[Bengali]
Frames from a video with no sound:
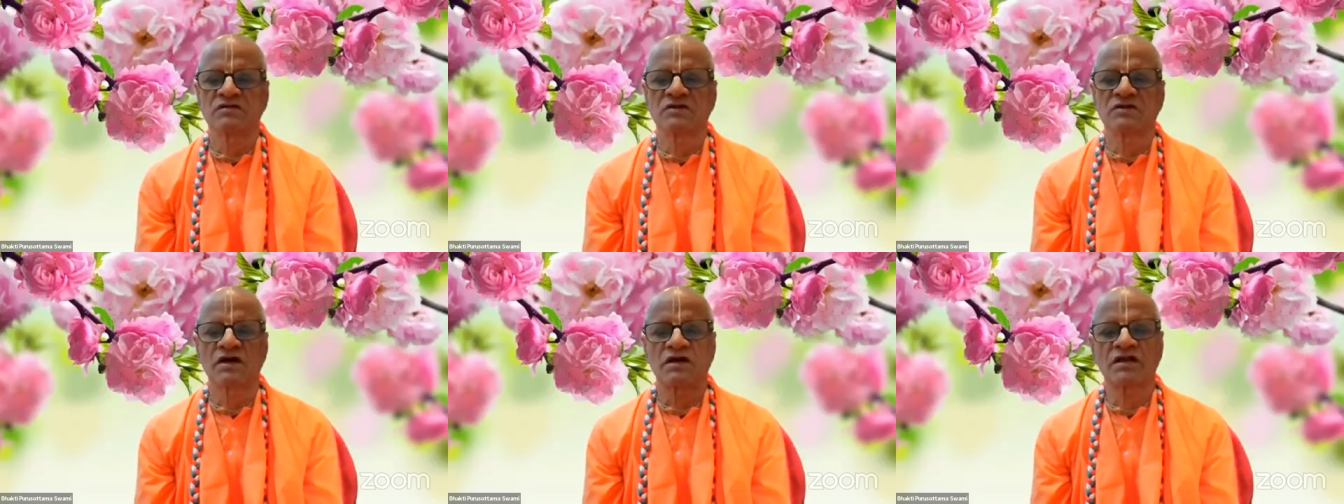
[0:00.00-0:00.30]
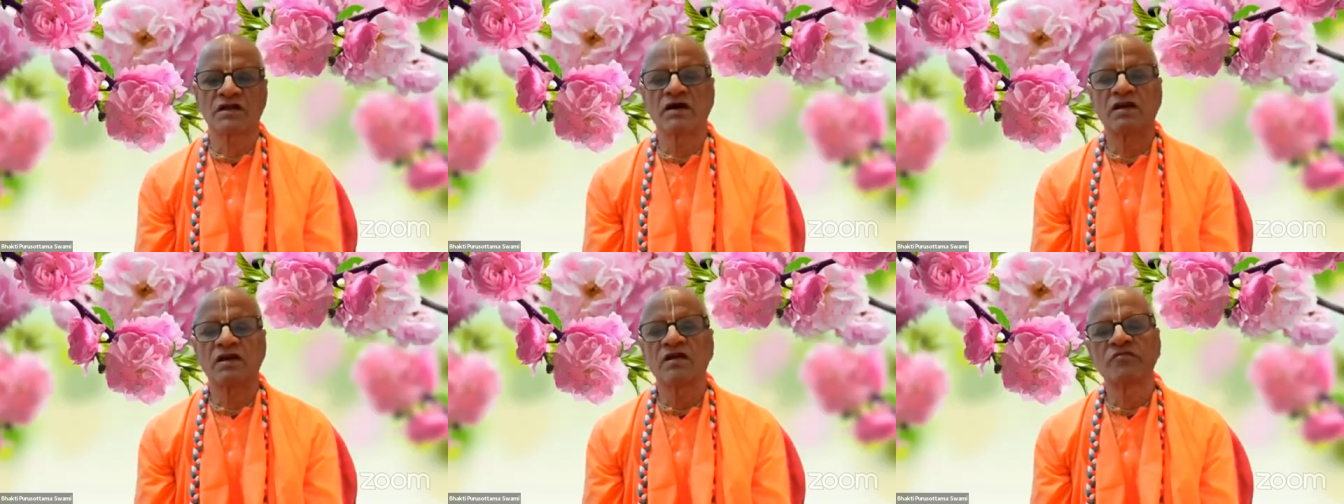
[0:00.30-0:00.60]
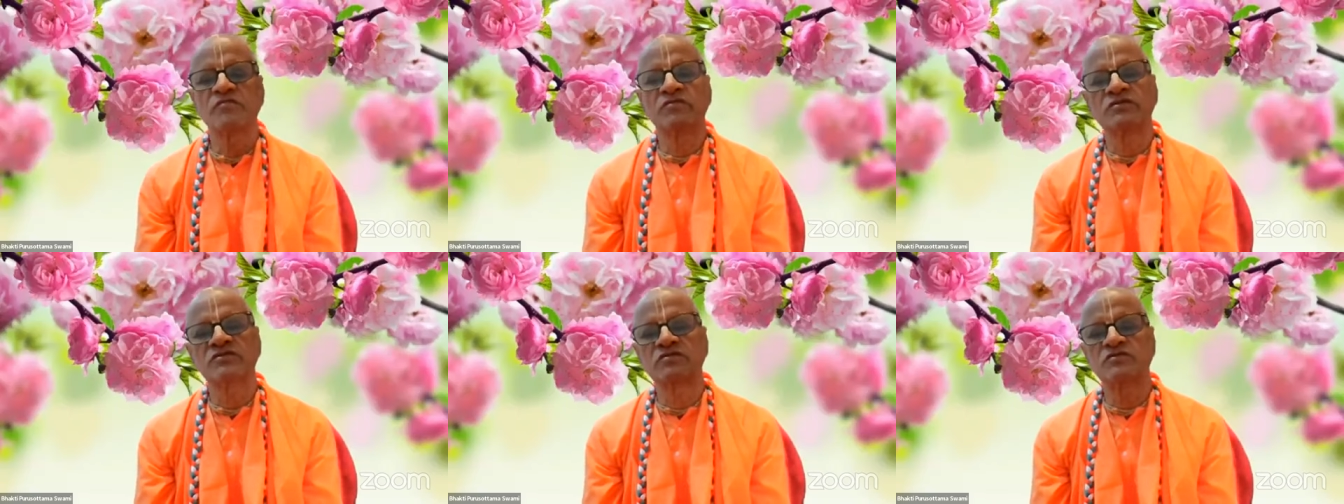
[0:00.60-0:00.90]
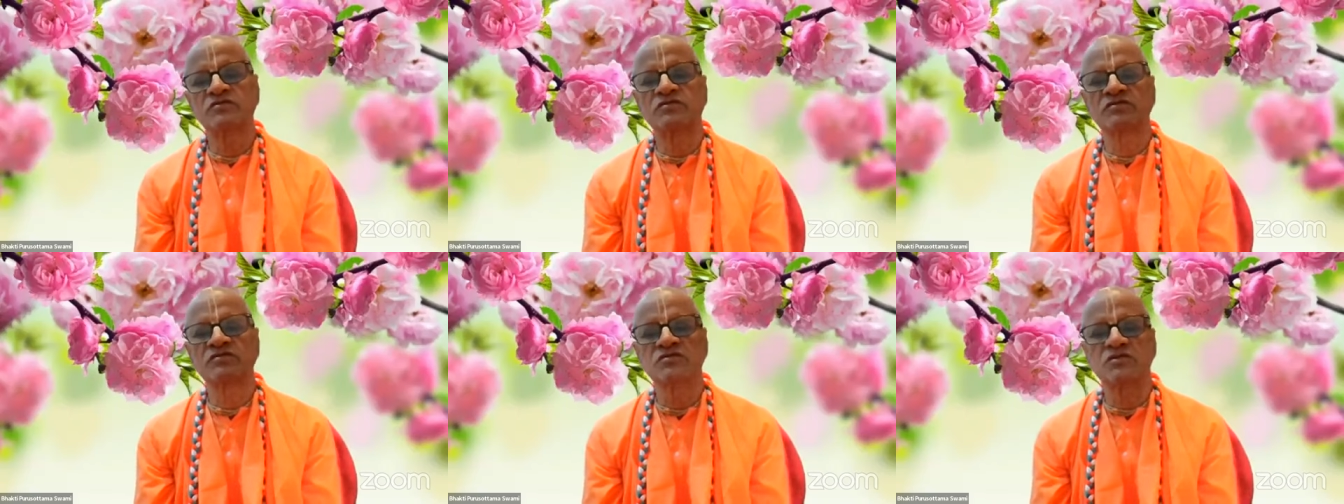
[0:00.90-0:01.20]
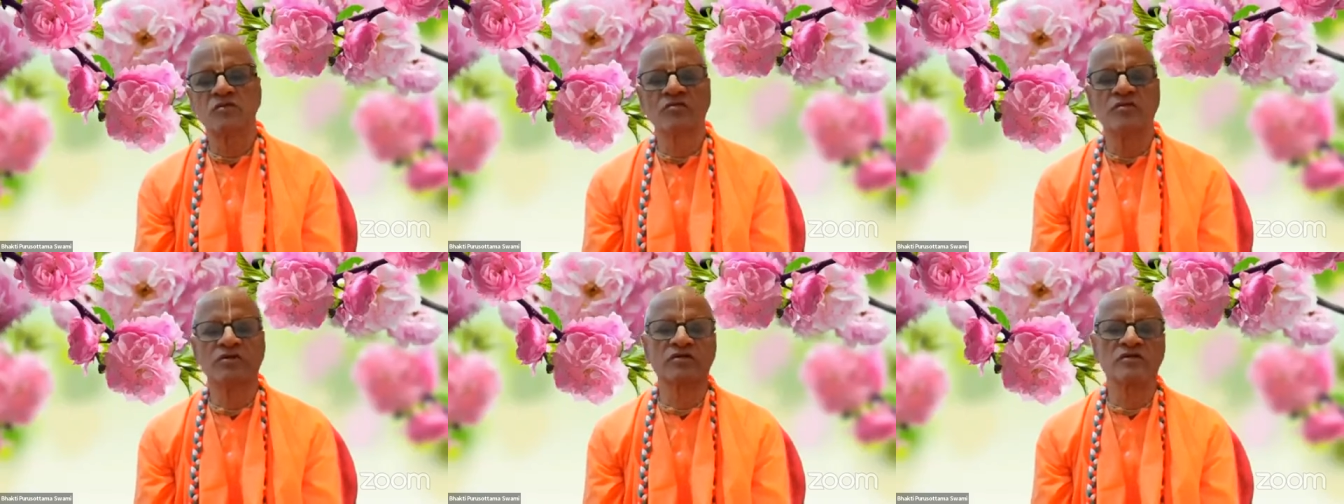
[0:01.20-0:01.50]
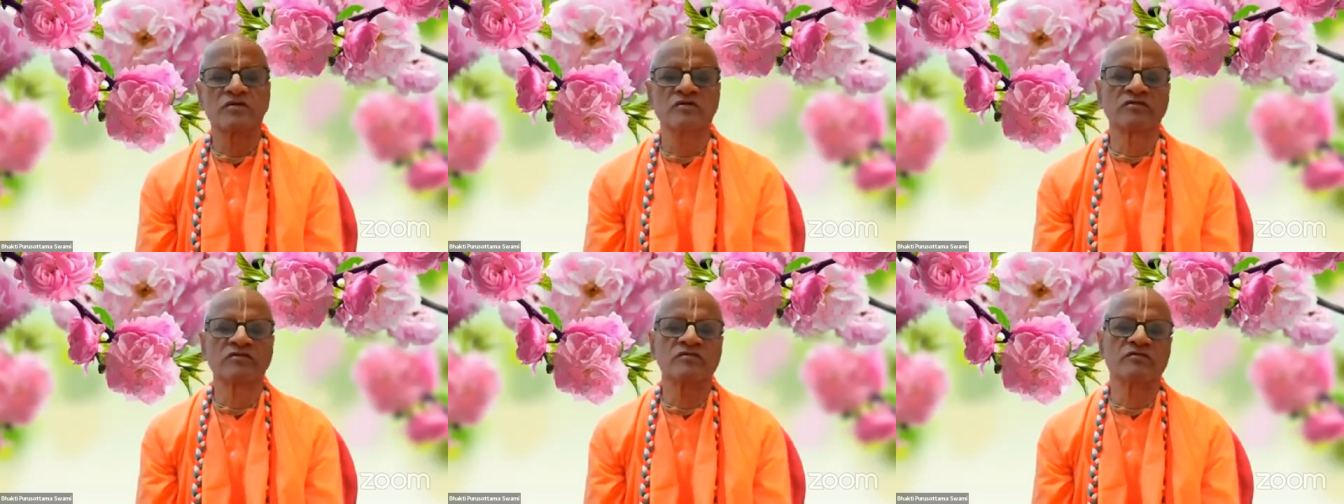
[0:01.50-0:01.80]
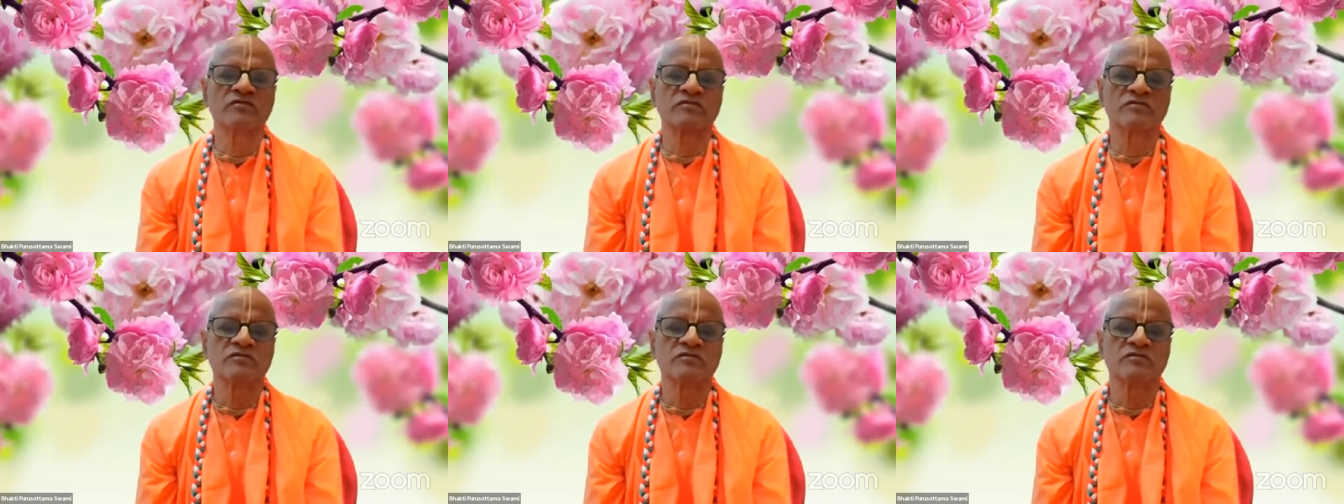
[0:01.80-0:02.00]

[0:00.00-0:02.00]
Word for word: তা নাহলে আপনি শুধু শ্রবণ করুন